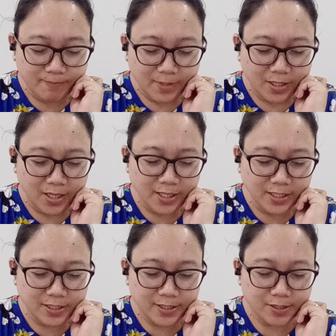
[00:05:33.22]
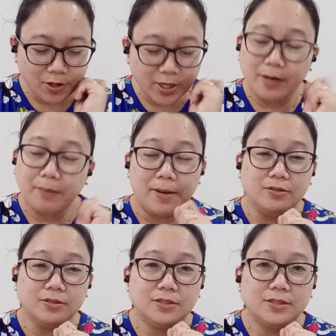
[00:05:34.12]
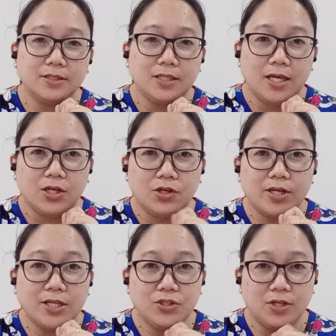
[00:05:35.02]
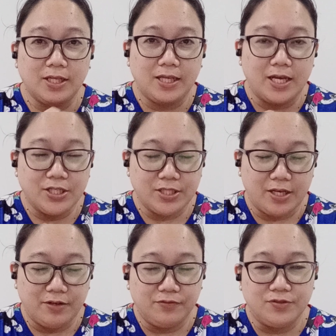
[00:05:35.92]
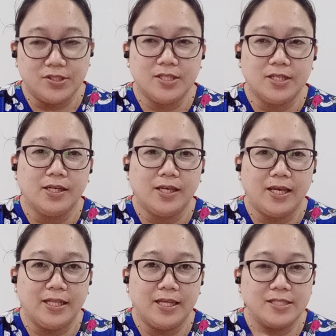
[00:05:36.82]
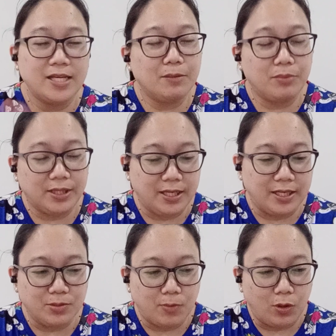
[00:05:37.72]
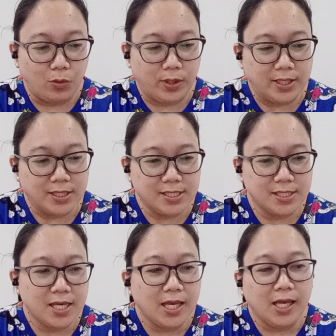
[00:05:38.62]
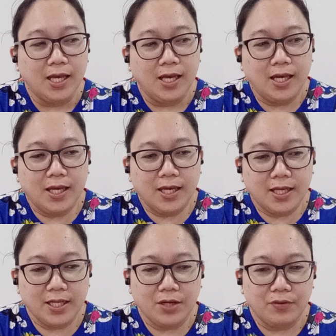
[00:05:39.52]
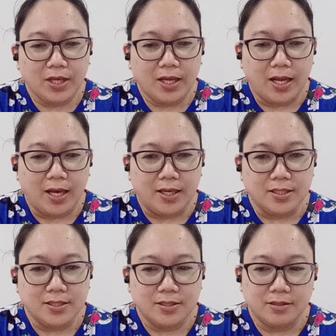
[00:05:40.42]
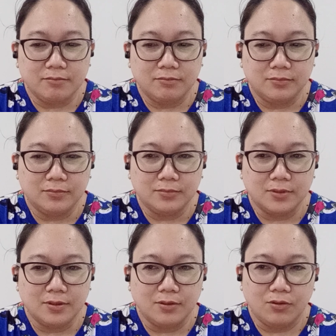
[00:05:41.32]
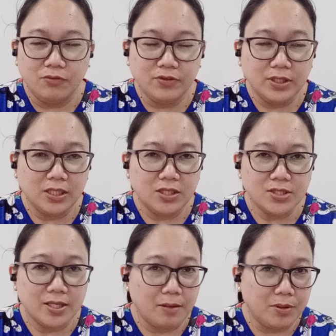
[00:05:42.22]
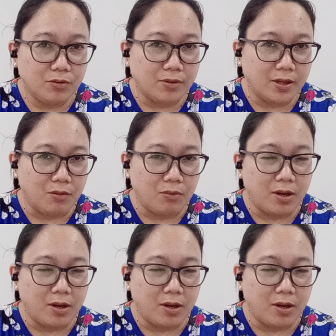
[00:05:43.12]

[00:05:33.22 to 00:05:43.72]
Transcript: And it's talking about congratulating ourselves and then celebrating the small wins. And then I realized, over the years, ang dami kong nagawa.